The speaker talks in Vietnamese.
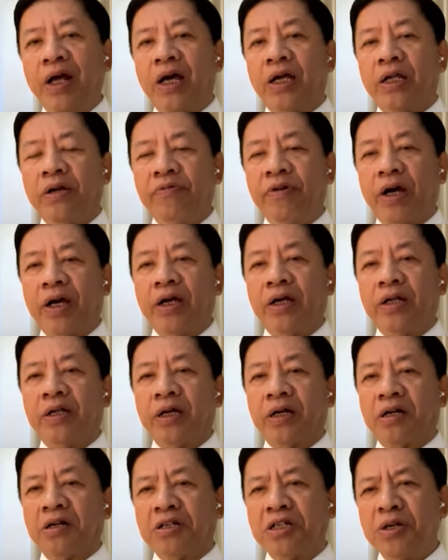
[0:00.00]
vấn đề như vậy
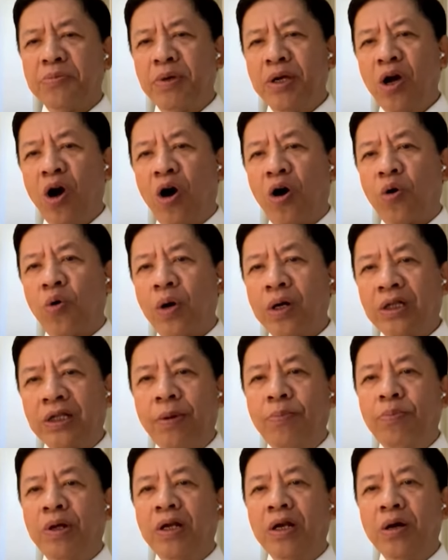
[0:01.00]
thì cử tri Mỹ họ quan
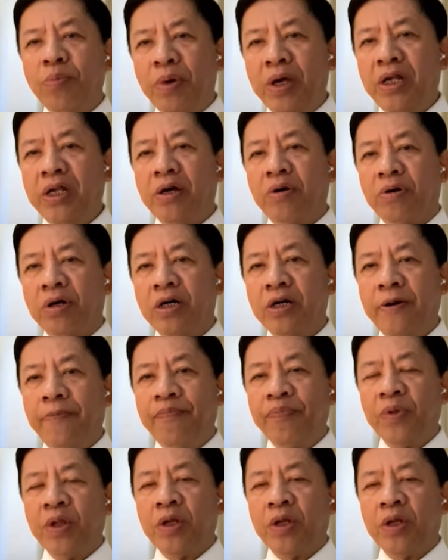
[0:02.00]
tâm đến nước Mỹ nhiều hơn